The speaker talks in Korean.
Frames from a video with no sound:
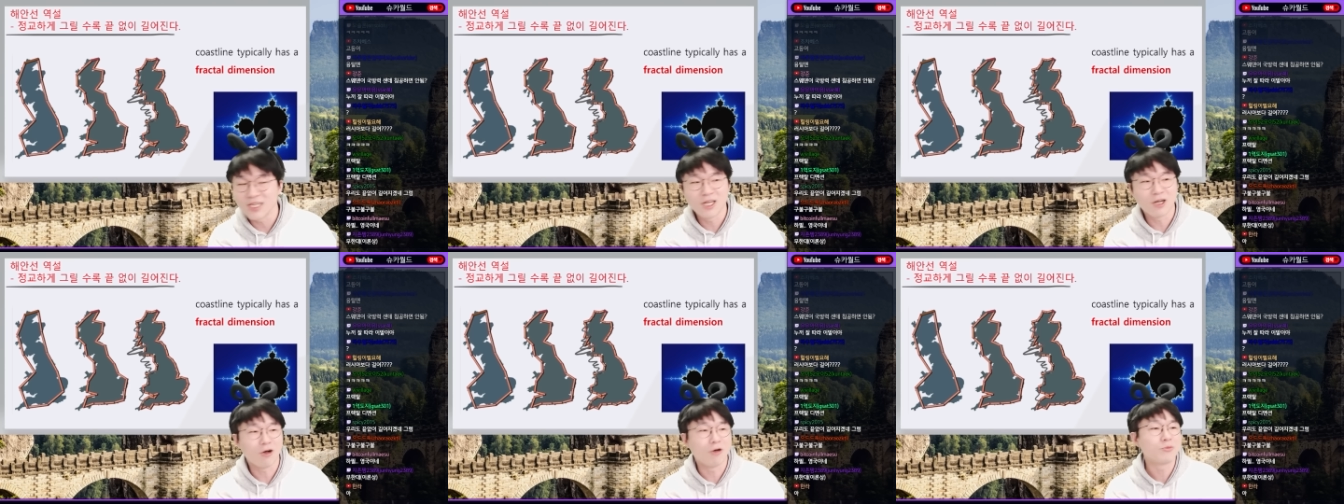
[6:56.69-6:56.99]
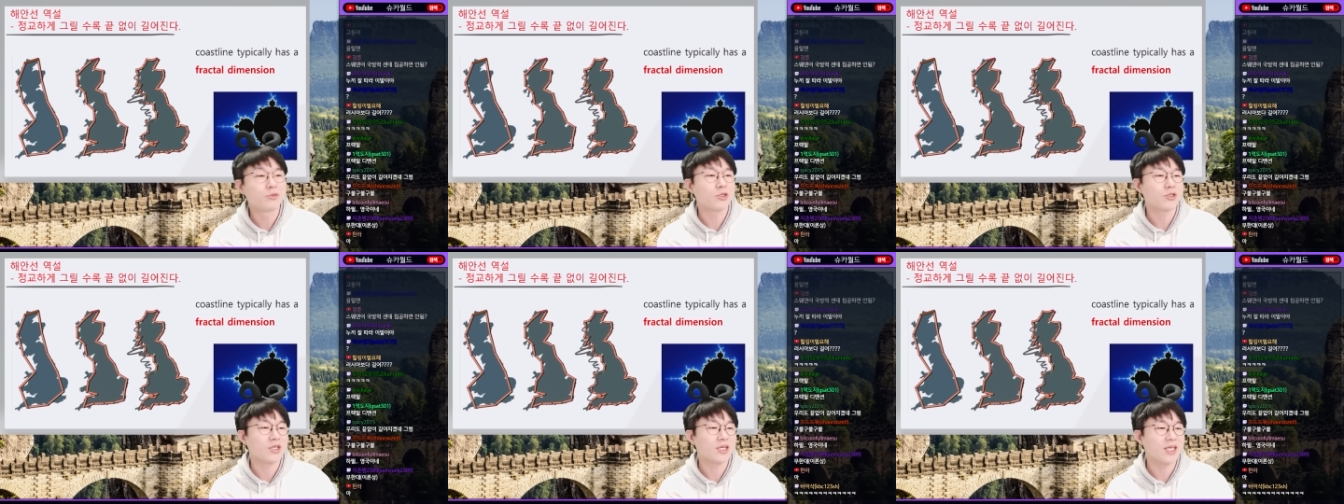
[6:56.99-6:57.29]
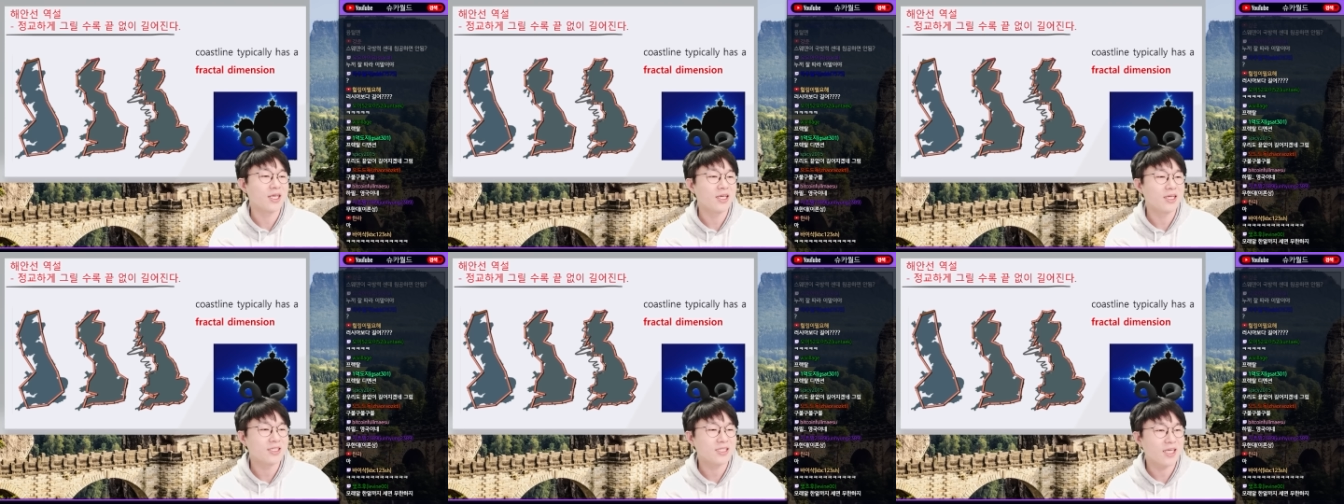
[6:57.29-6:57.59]

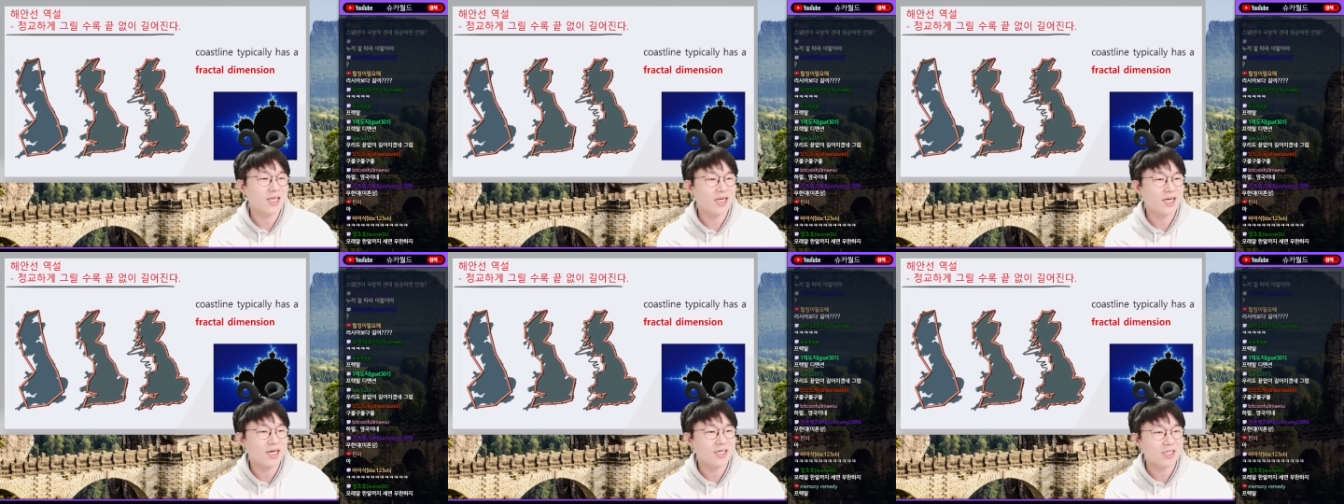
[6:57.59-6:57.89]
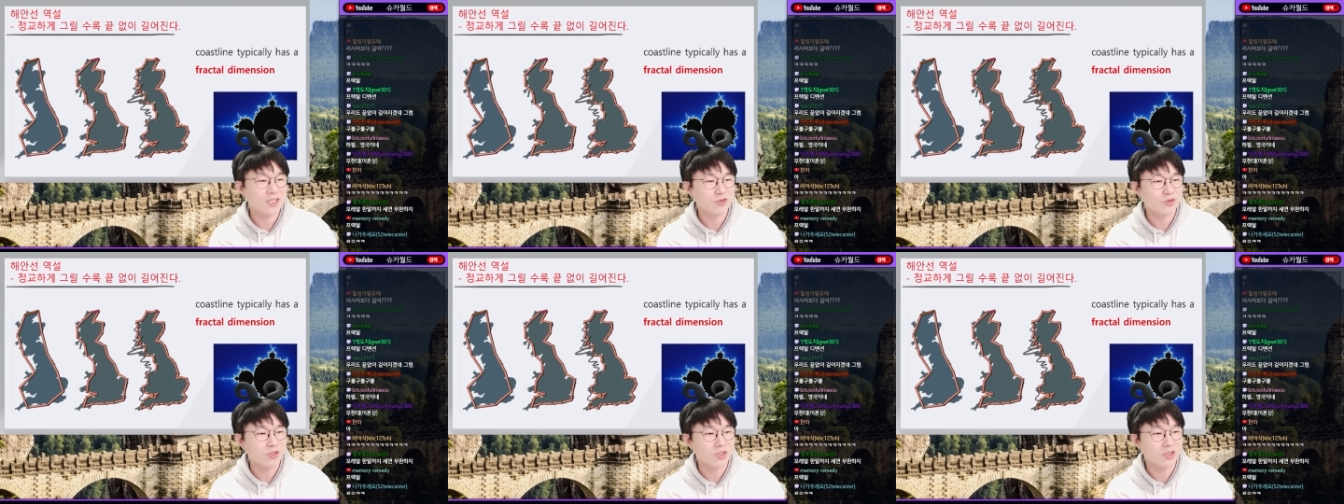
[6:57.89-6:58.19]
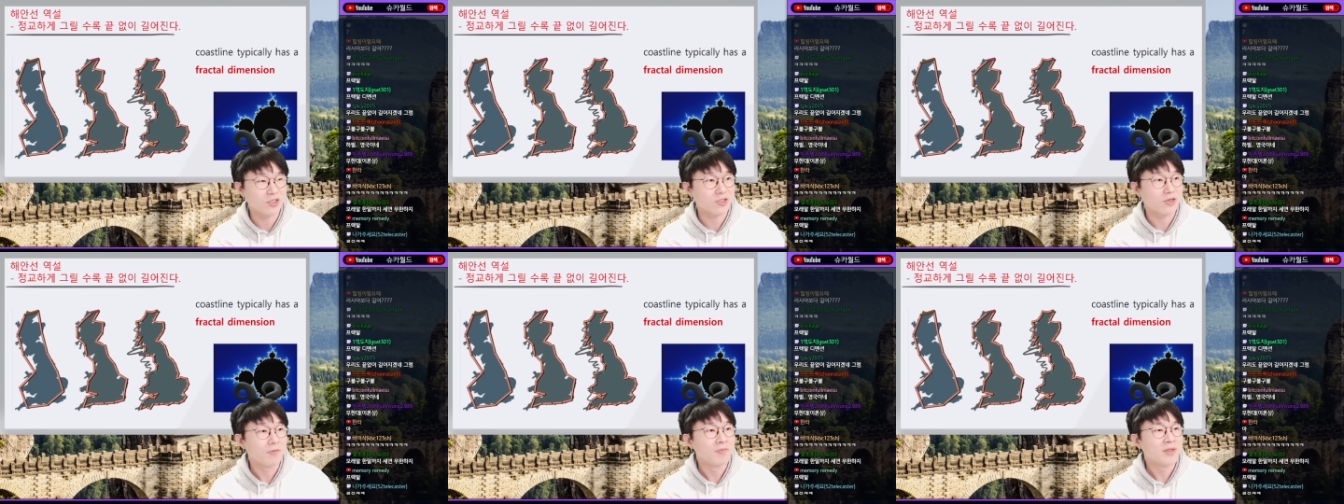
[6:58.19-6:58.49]
엄청나게 차이가 날 수 있는
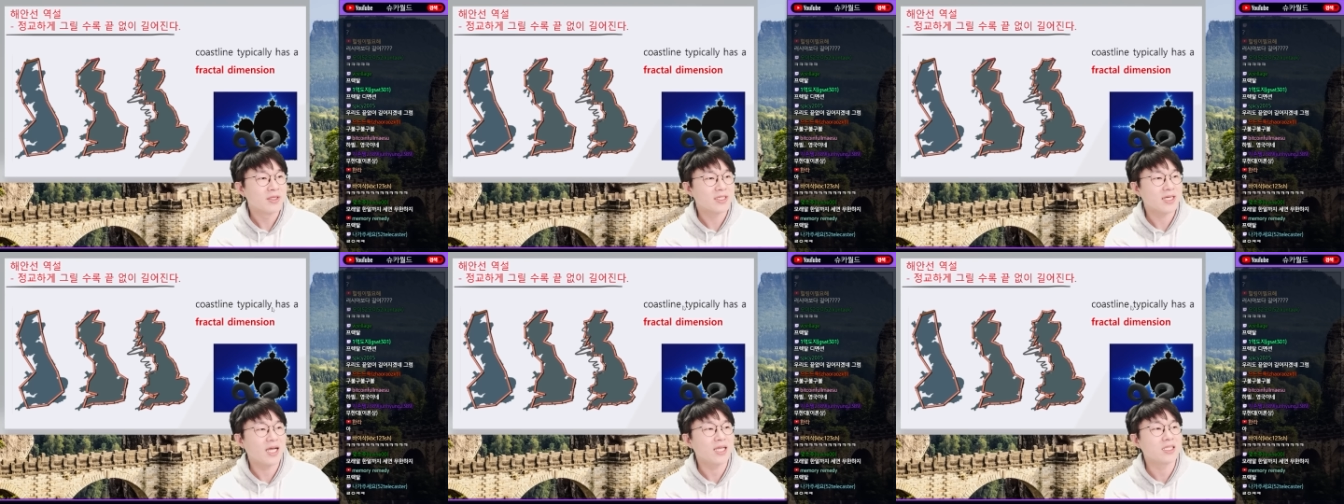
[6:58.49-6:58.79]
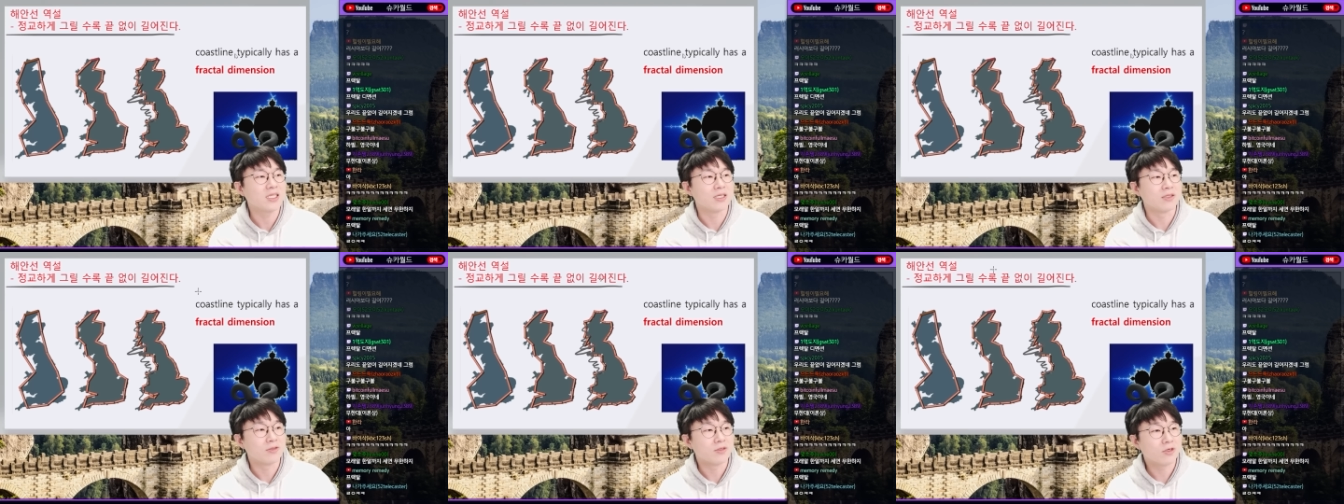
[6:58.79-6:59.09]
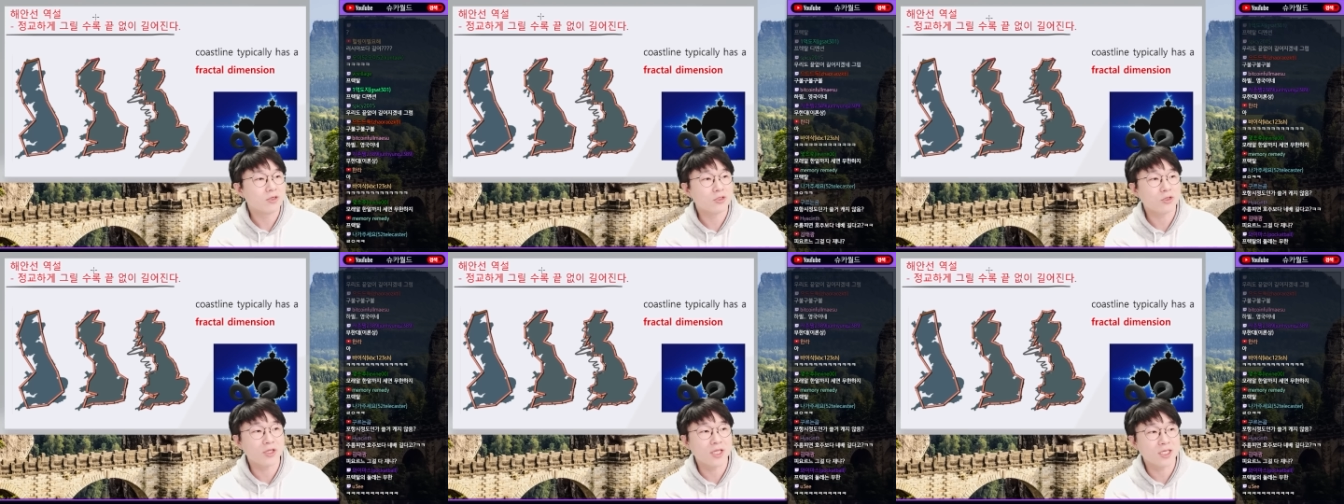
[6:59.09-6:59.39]
거죠. 자 하여튼
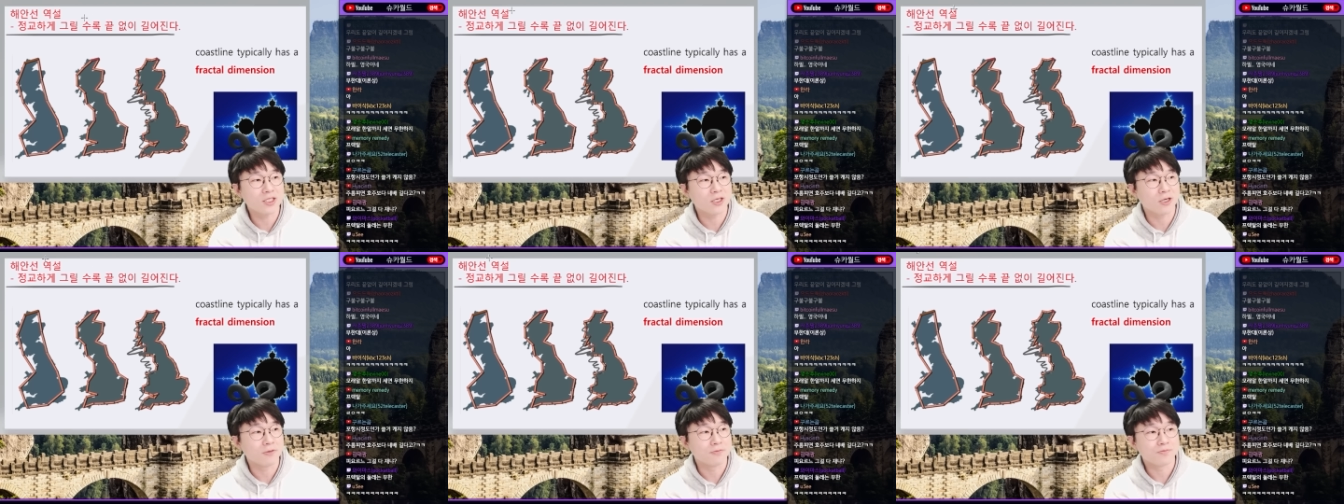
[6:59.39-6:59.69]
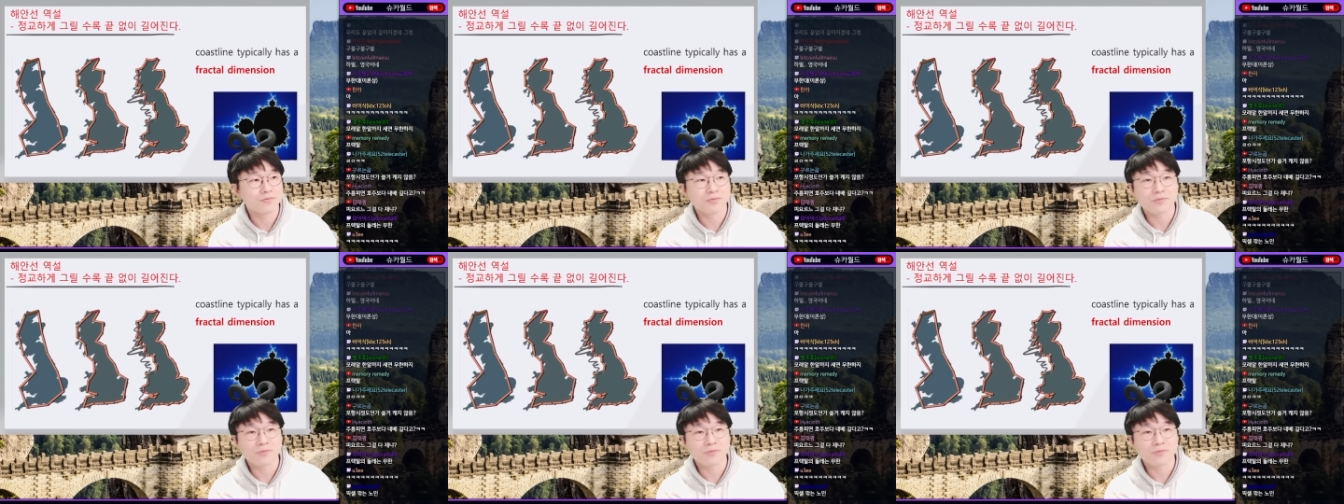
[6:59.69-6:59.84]
그걸 떠나서